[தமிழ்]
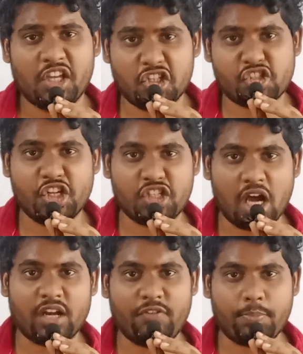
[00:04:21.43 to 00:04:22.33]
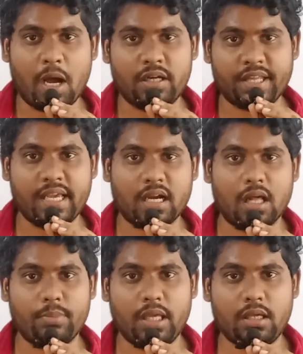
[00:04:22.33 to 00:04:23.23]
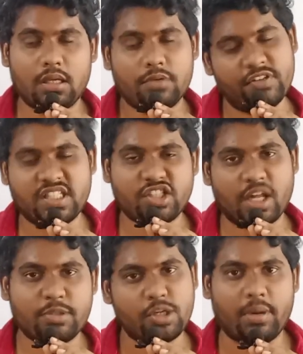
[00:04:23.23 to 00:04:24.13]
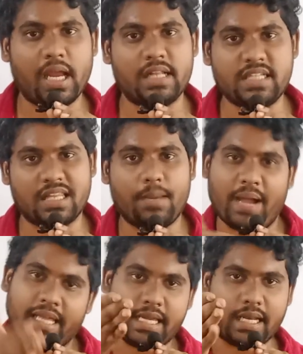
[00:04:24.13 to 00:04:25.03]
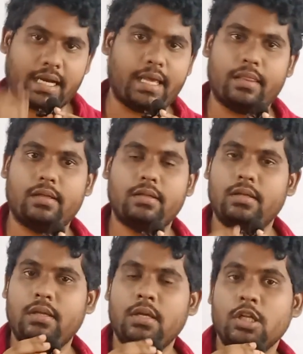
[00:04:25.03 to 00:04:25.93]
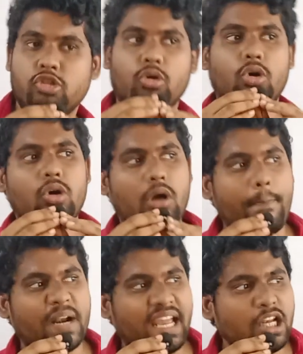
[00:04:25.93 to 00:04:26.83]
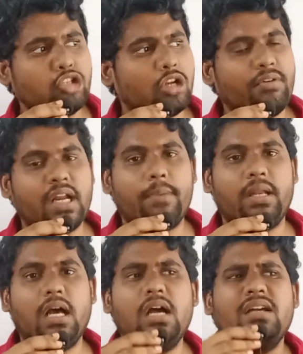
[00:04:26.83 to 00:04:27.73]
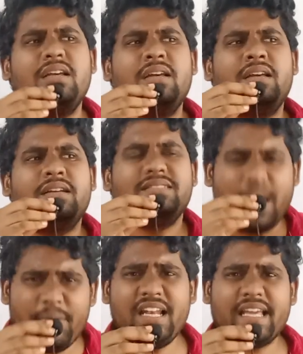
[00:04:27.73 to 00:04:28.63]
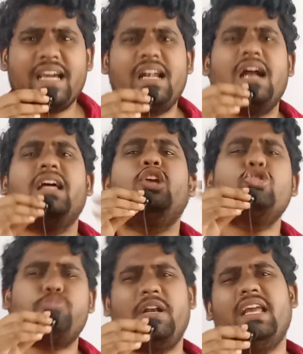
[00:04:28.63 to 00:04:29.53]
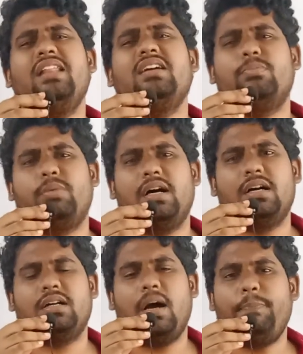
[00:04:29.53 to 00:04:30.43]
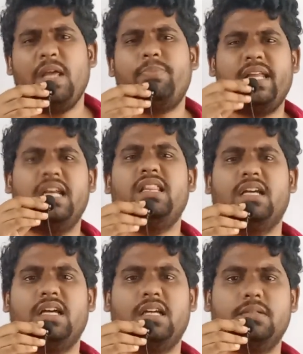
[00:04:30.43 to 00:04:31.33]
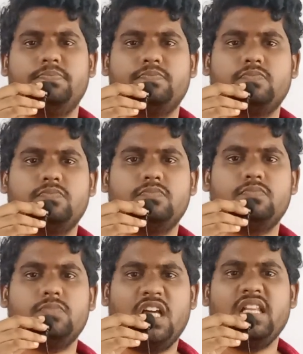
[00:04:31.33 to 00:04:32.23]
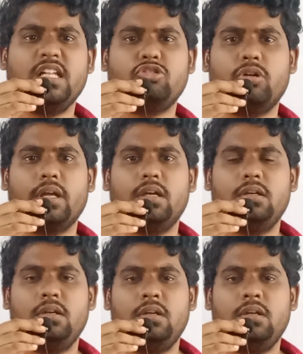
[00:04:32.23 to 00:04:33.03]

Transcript: ஹிஸ்ட்ரி ஜாகிரஃபி பாலிட்டி எக்கனாமி ஃபிசிக்ஸ் கெமிஸ்ட்ரி பயாலஜி அதெல்லாம் பேங்கிங்கில் கிடையாது ஸோ அப்போ நான் என்ன சொல்ல வரேன் அப்படின்னா தமிழில் கேட்குறாங்கன்னா யூஸ் பண்ணி எழுதுங்கப்பா அப்ளை பண்ணி எழுதுங்க அதை தான் சொல்கிறேன்